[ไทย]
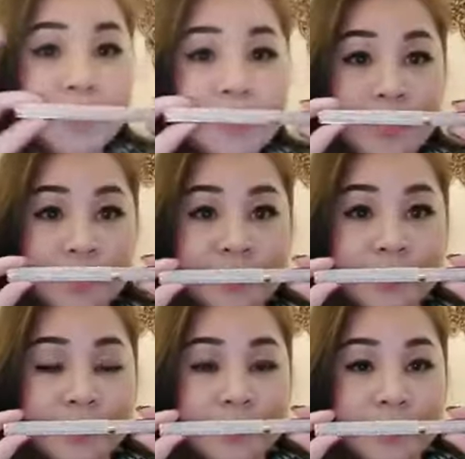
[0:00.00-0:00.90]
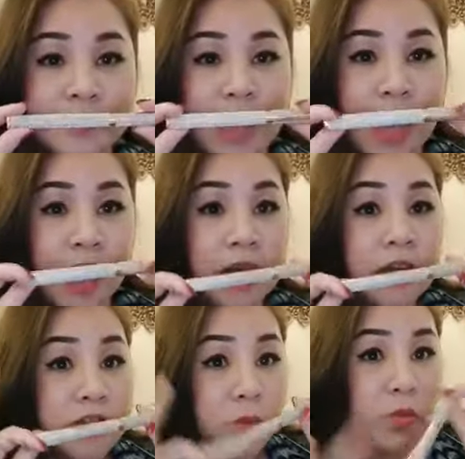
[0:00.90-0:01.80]
อร์นะคะ
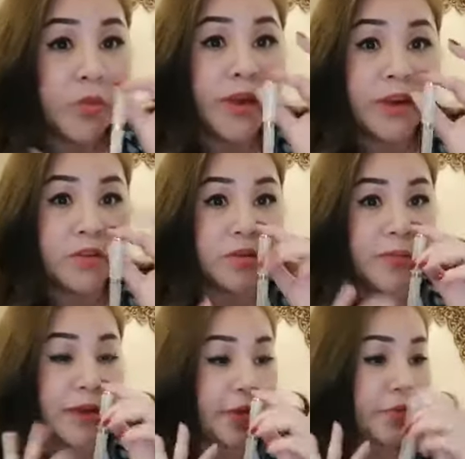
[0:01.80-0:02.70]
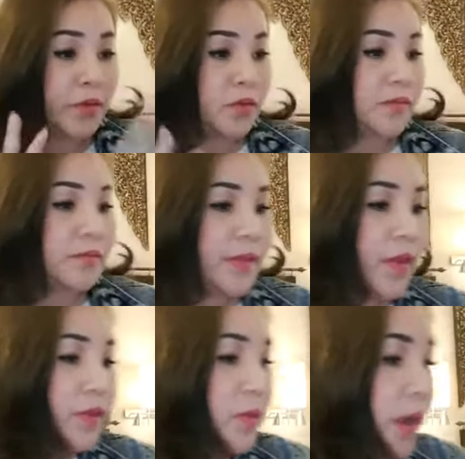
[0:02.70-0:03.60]
สมมุติว่าเราจะมารีวิวไม่เอาดีกว่า